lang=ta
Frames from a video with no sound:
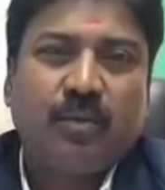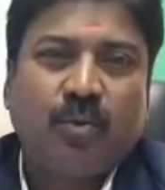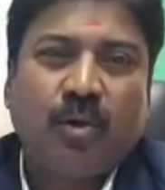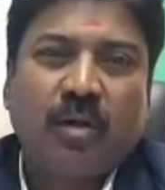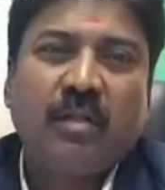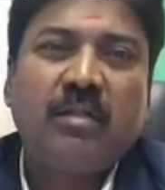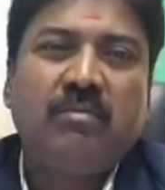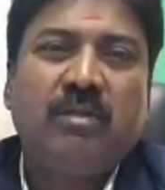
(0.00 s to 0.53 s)

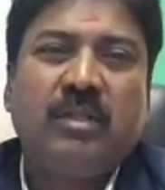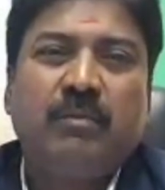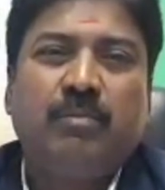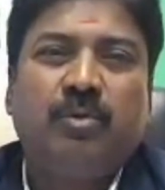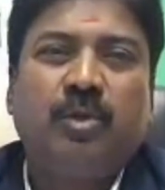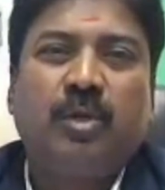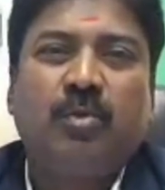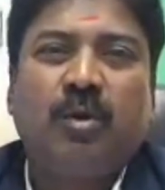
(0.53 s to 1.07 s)
தொடர்ந்து வந்து
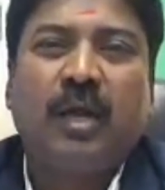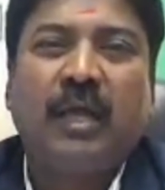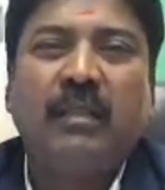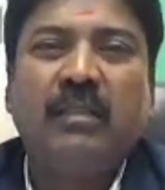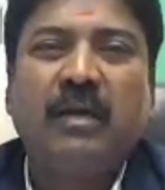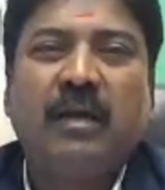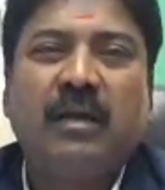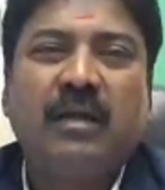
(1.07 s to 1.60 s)
போவதற்கு ஒரு
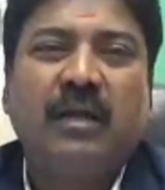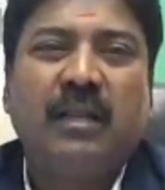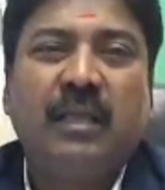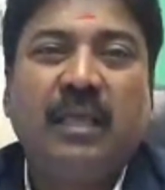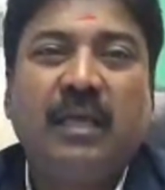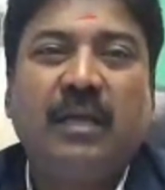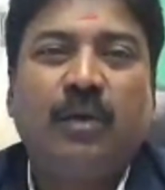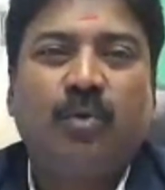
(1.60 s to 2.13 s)
ஐந்து ஆண்டுகள்
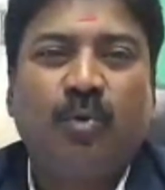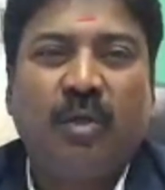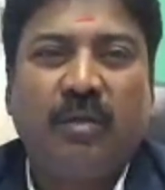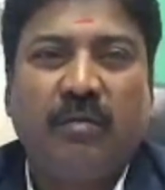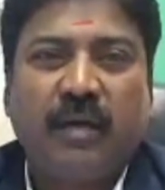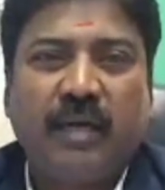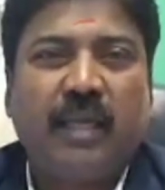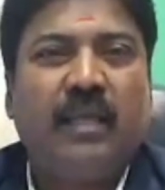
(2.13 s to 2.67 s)
இயங்கக்கூடிய
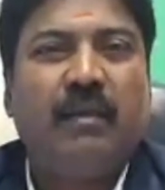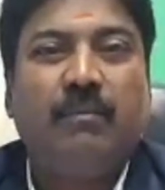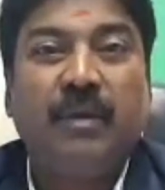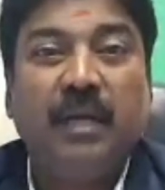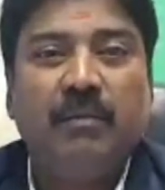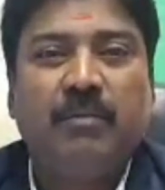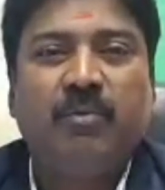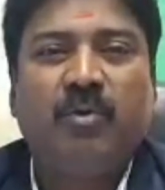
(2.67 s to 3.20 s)
வகையில்
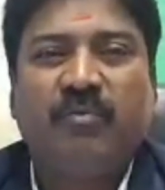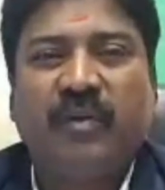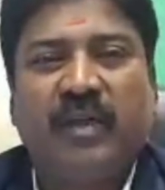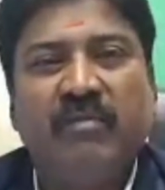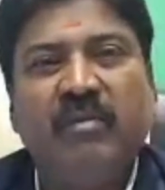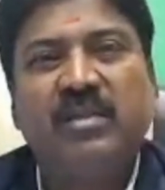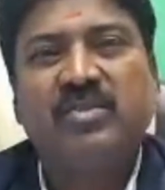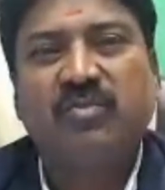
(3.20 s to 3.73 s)
மினிமம் ஒரு
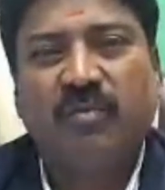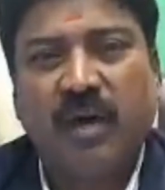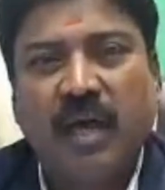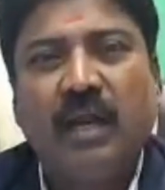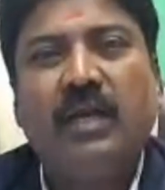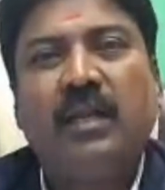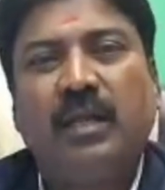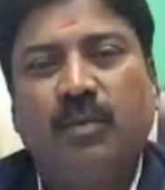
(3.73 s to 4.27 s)
ஃபைவ் இயர்ஸ்
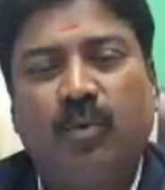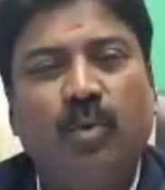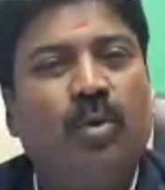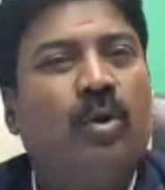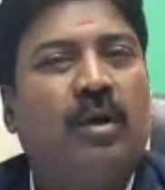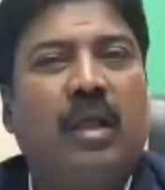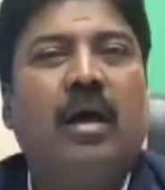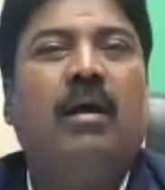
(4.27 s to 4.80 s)
வாரண்டி
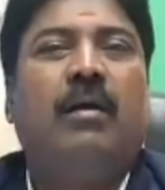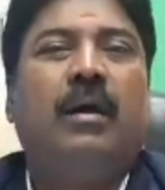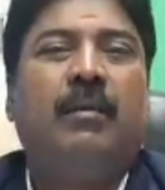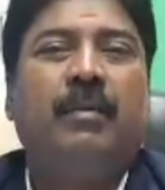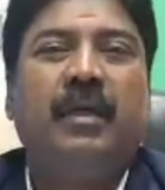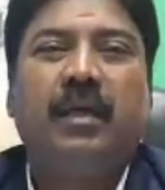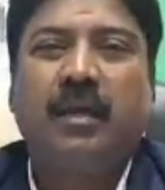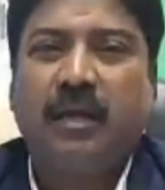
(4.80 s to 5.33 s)
கொடுக்கலாம்
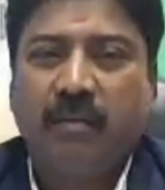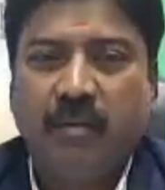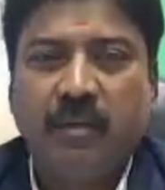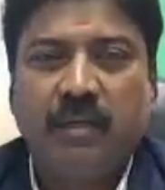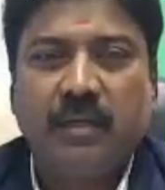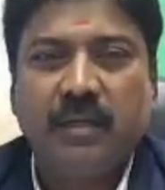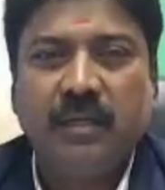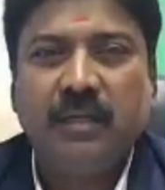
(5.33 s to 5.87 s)
அப்படிங்கிற
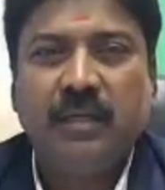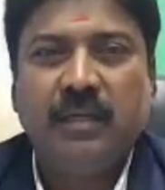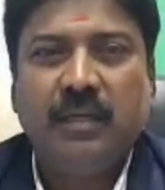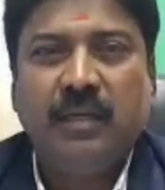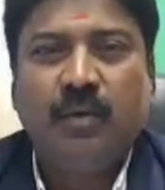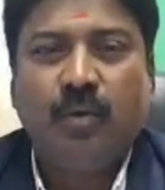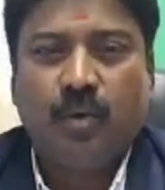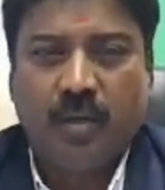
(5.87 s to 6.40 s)
லெவலுக்கு
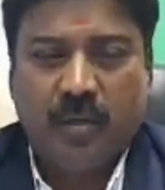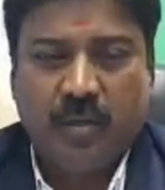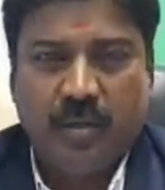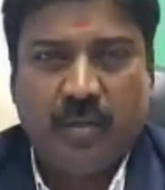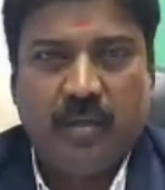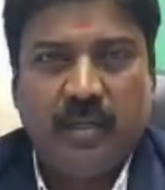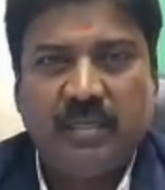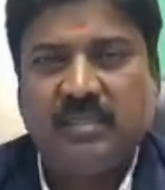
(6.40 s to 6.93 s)
ஒரு
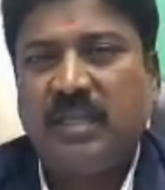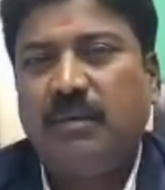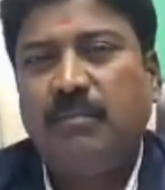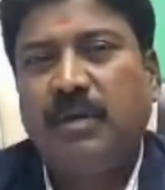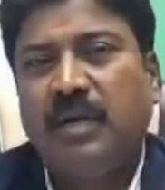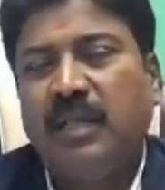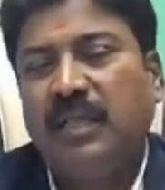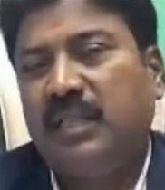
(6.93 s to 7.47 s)
டிசைன்
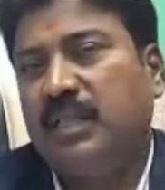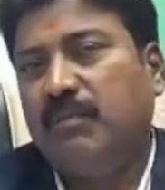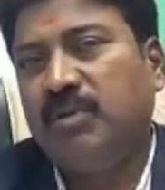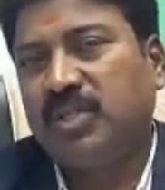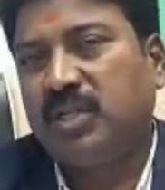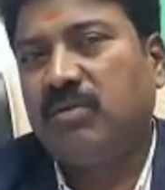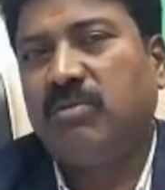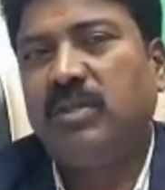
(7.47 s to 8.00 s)
பண்ணி இந்த
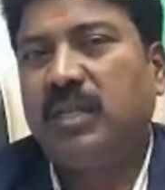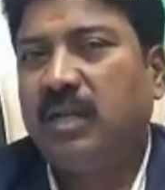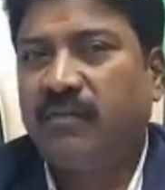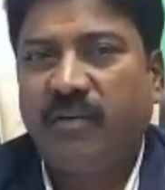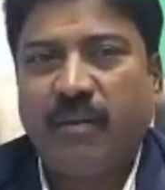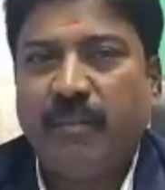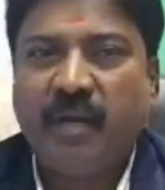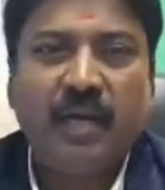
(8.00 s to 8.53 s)
மிஷினை வந்து
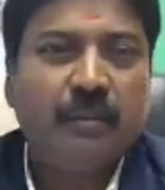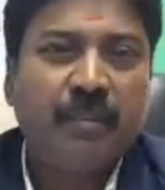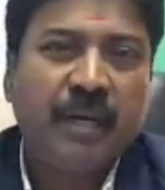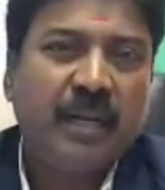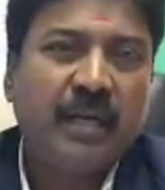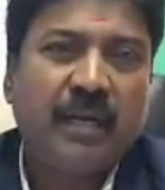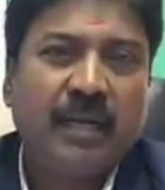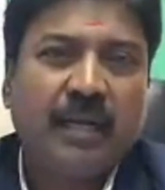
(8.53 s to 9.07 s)
ஃபேப்ரிகேட்
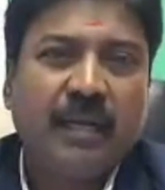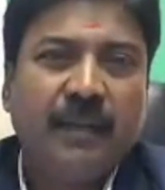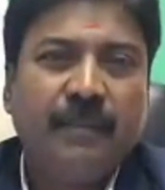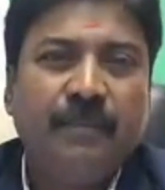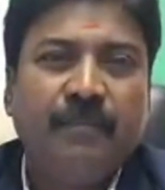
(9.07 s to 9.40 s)
பண்ணியிருக்காங்க